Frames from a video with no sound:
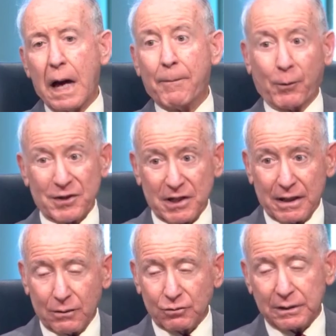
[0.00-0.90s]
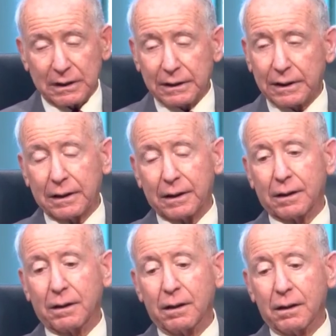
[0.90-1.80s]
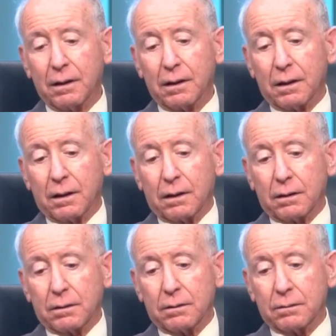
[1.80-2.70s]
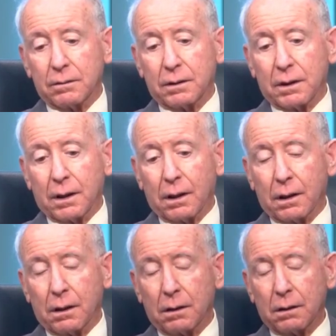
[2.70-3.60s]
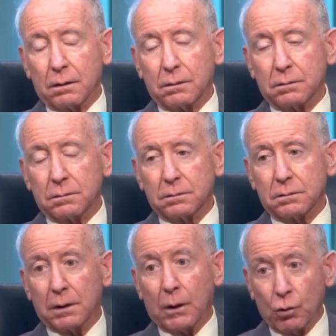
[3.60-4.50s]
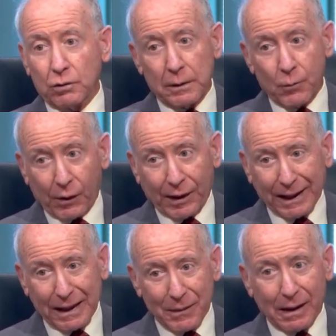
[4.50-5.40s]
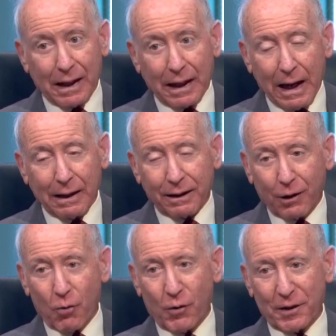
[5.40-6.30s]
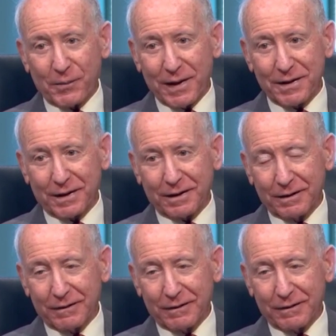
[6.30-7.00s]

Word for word: aprovecharía usted del, del último régimen legal que hubo en España?